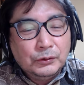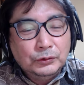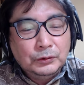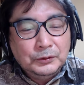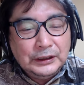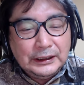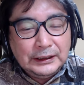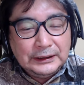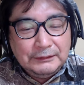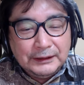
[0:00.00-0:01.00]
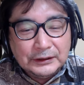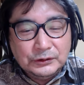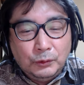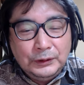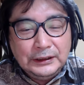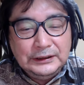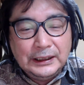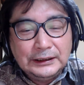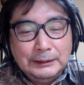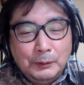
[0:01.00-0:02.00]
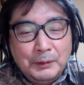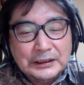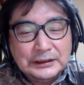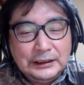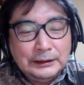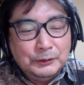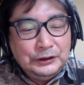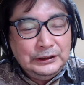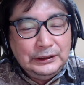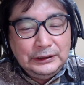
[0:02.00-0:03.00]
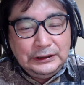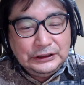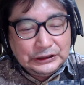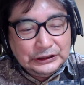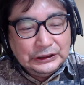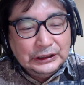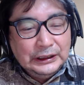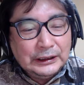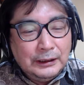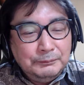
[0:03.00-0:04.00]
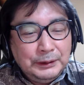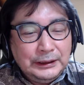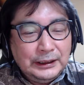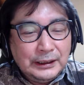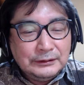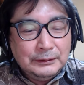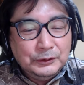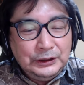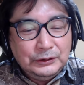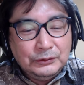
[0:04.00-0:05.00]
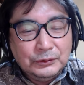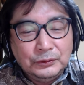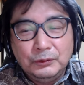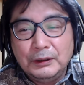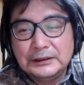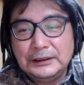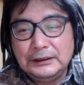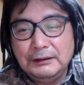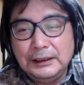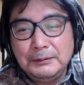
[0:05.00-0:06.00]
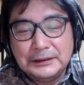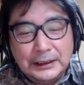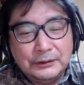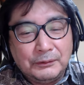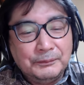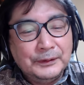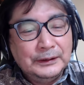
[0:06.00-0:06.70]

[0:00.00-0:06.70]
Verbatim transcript: 子供だからではなく、親になっても間違えてもいいし、完璧でなくてもいいということを忘れてはいけませんと。